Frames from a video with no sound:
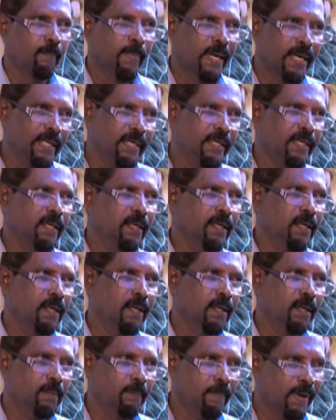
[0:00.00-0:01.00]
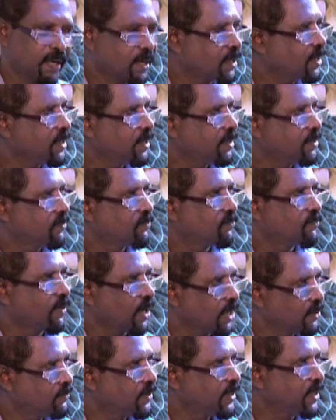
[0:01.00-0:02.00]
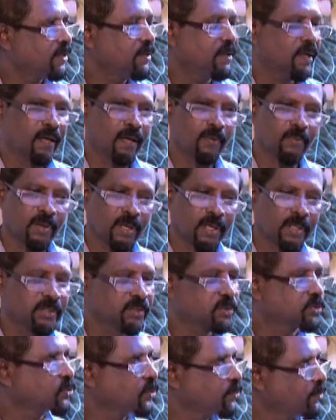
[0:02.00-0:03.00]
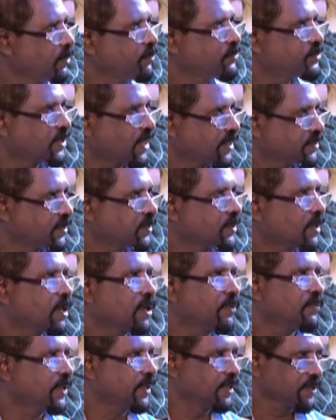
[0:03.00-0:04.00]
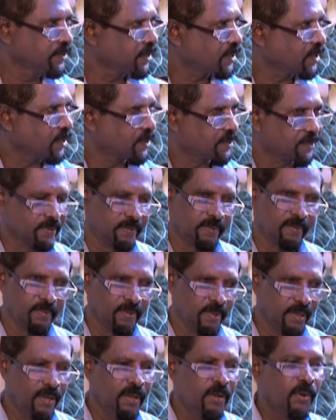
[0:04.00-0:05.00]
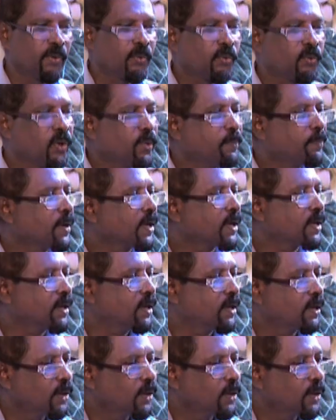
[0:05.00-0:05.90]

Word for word: மலையக மக்களின் வாழ்வியல் அவர்களது துன்பம் சார்ந்ததாகவே இருந்திருக்கிறது குறிப்பாக